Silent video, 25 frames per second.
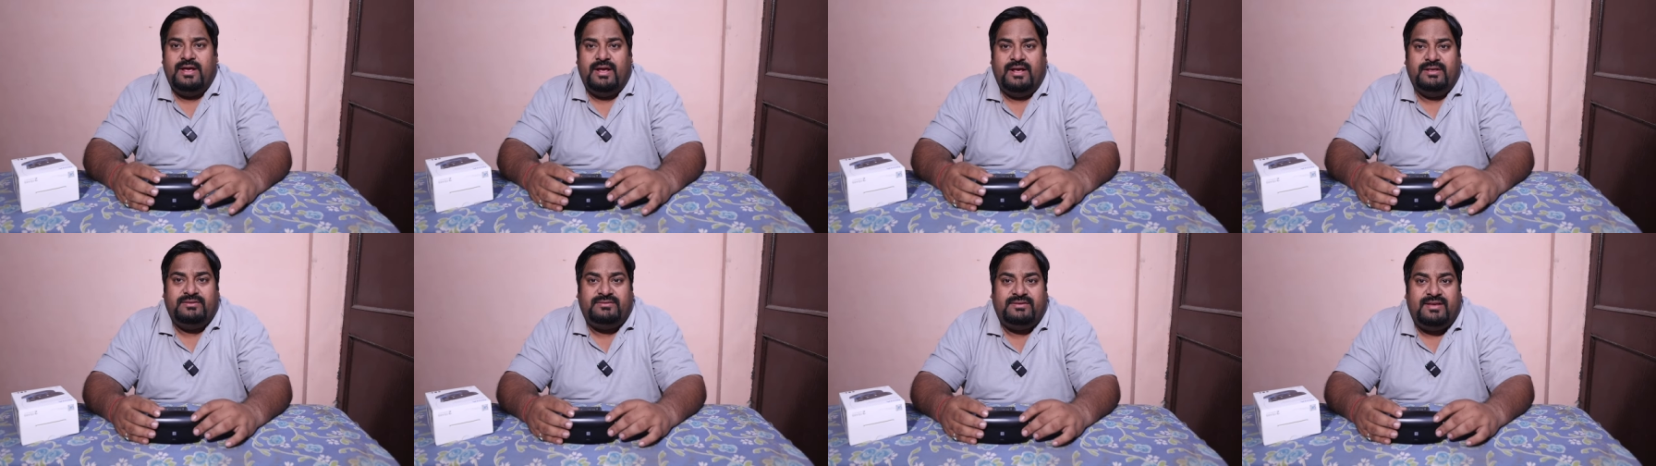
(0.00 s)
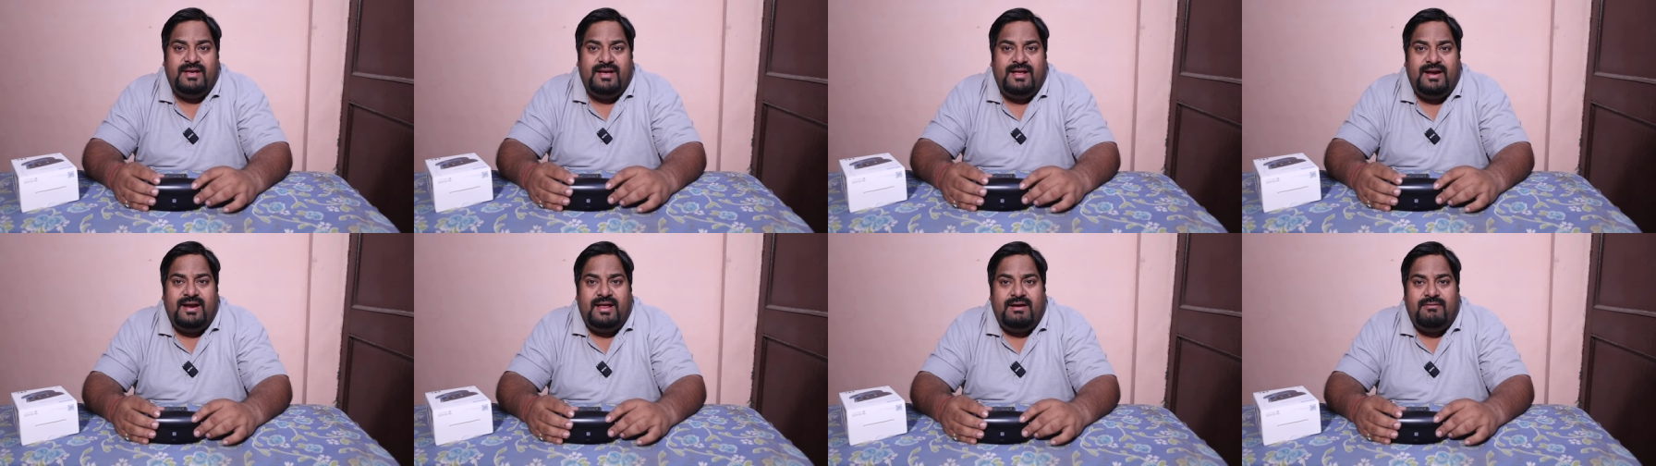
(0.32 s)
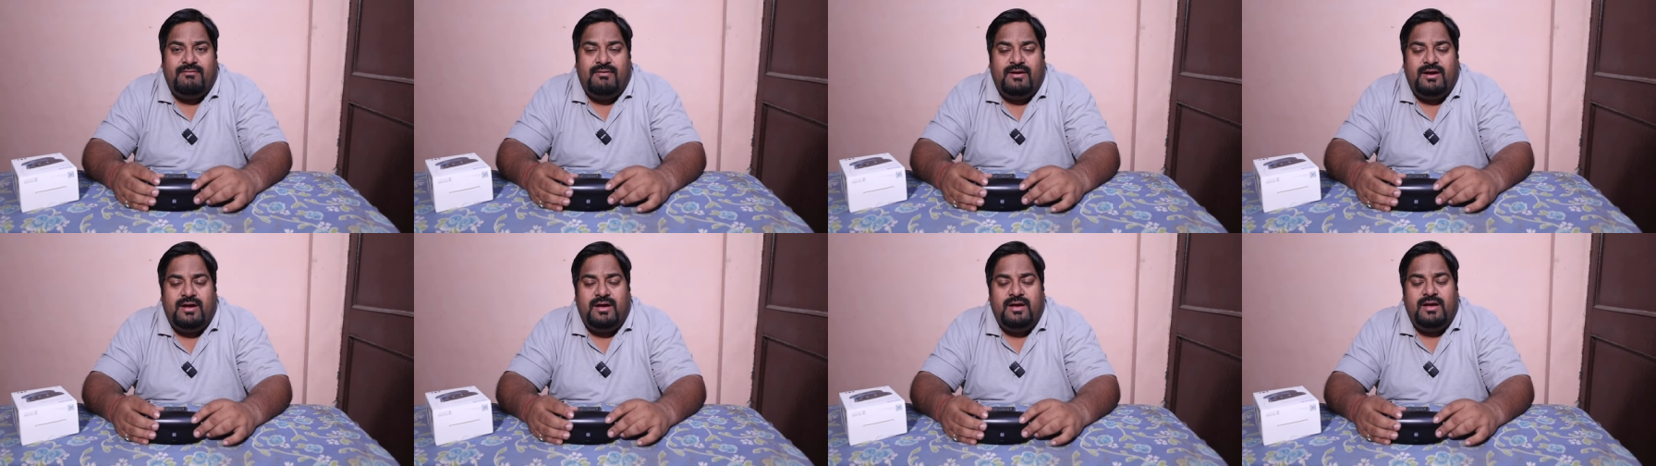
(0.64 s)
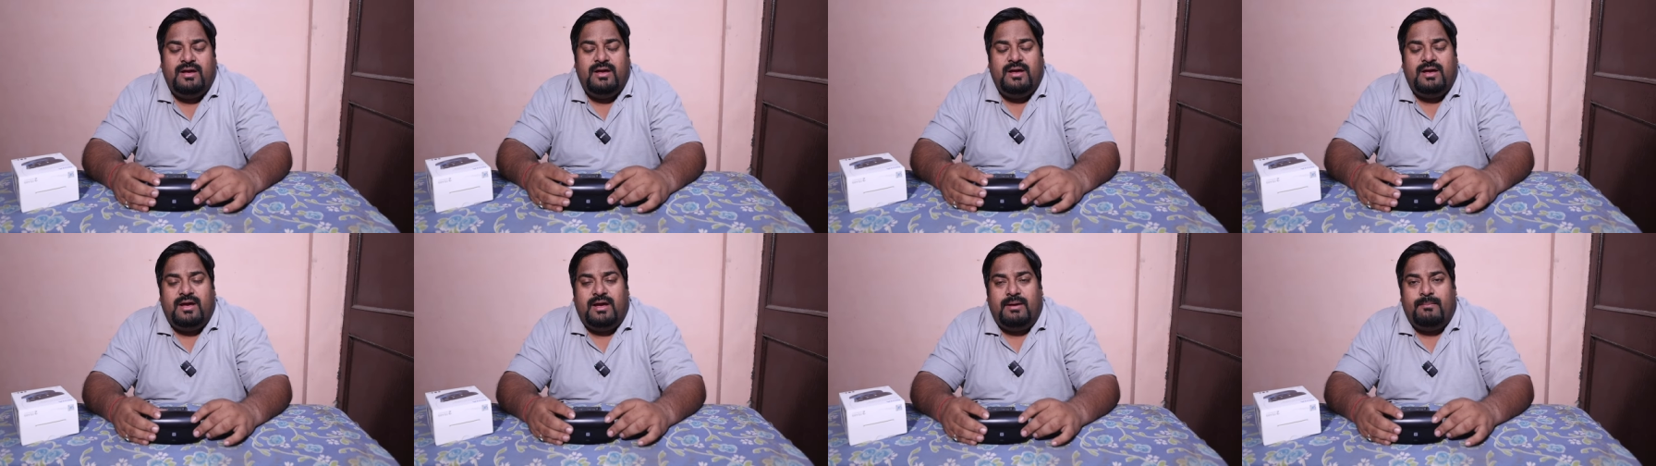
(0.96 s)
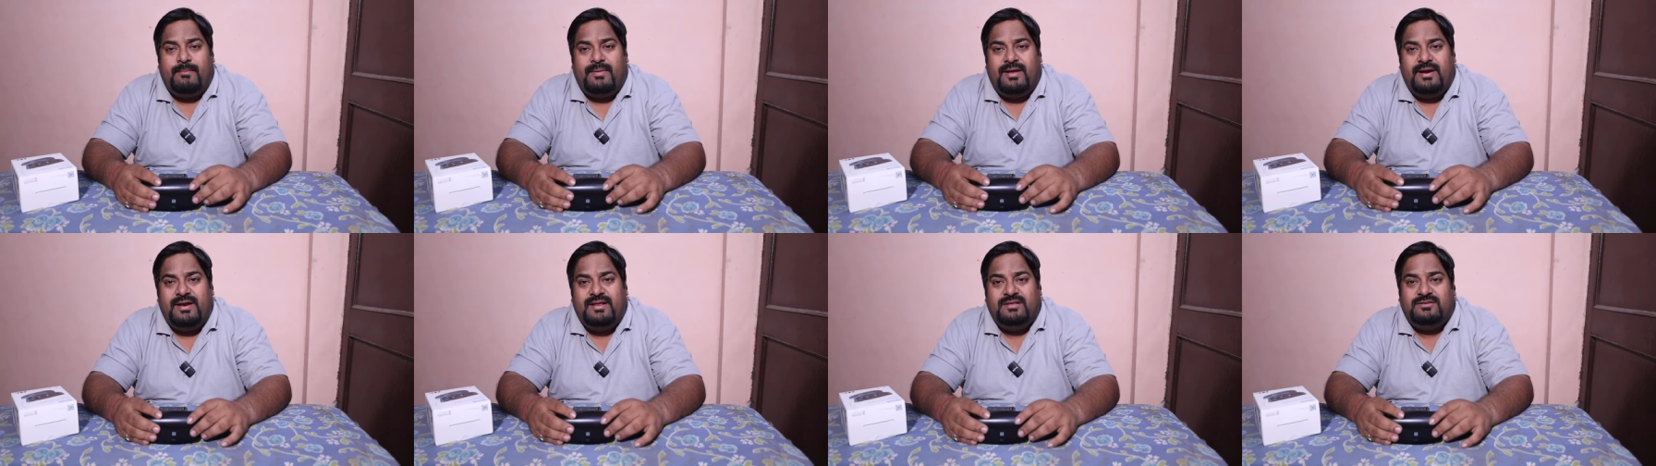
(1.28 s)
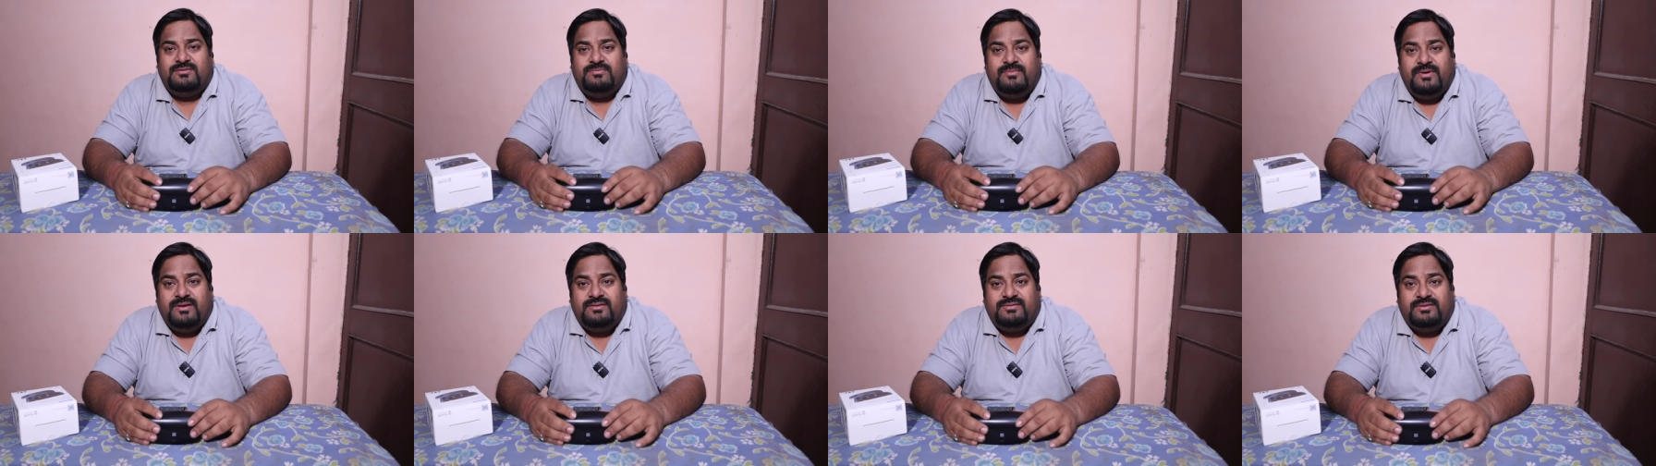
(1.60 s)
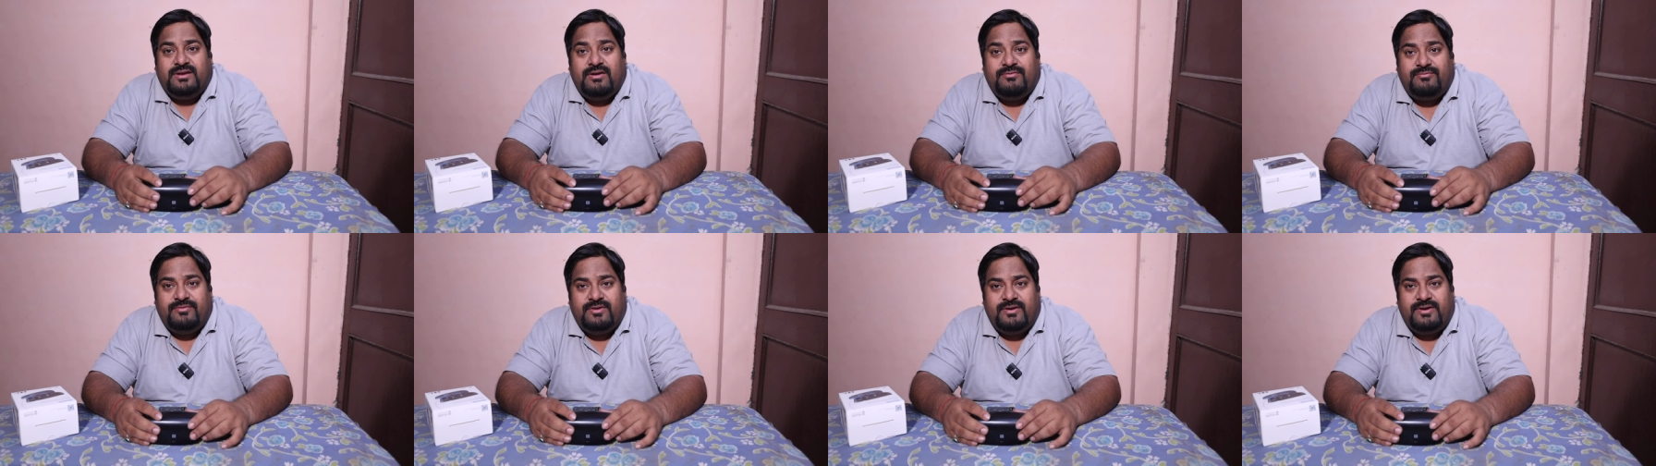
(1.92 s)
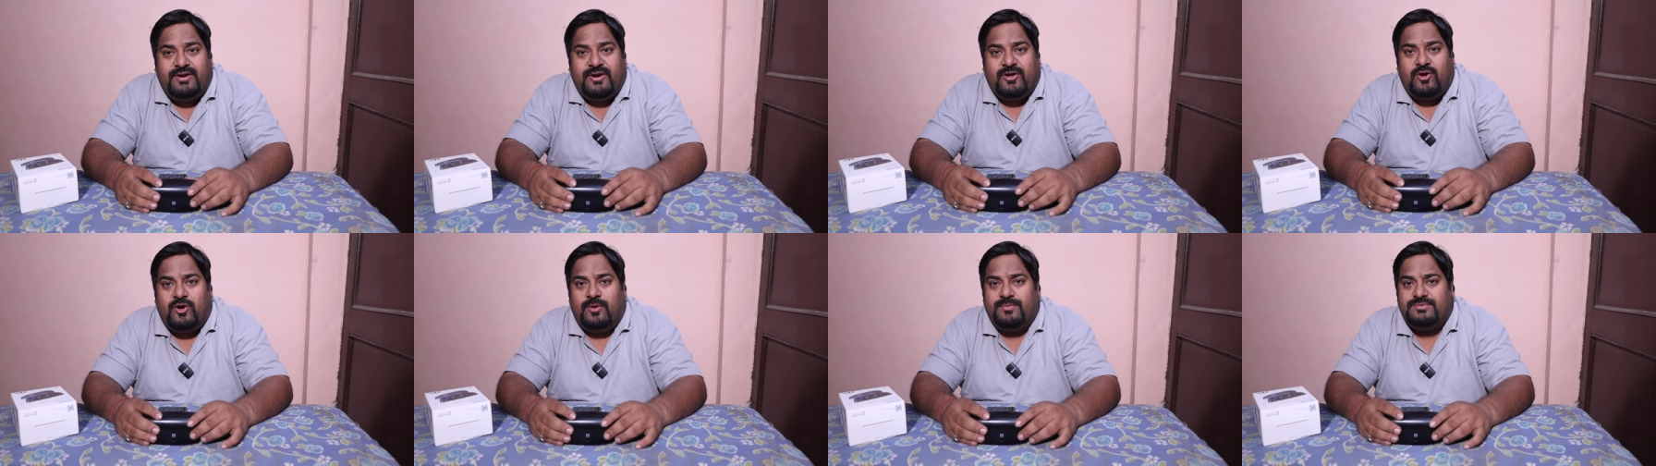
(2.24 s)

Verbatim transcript: इसके अलावा हमारे इसमें एक सेफ्टी ट्रैक